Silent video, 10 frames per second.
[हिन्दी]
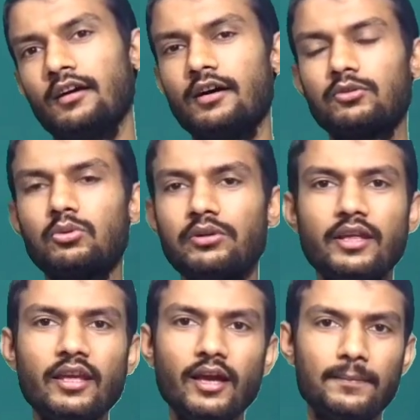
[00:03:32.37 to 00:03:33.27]
हाँ तो
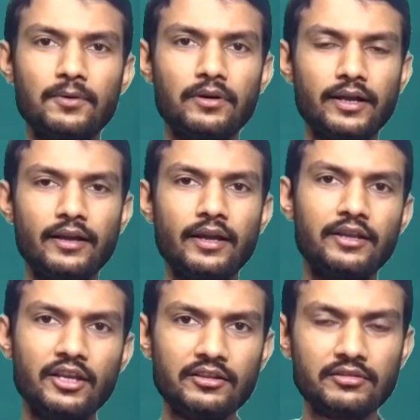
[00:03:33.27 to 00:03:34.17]
ये आपको करना
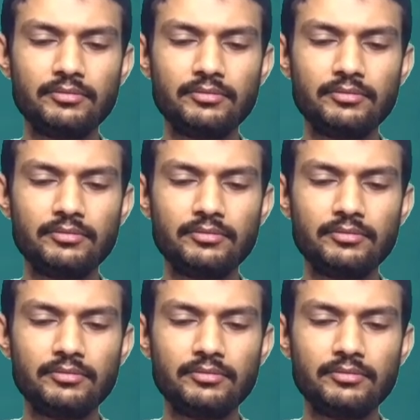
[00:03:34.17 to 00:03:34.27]
है ये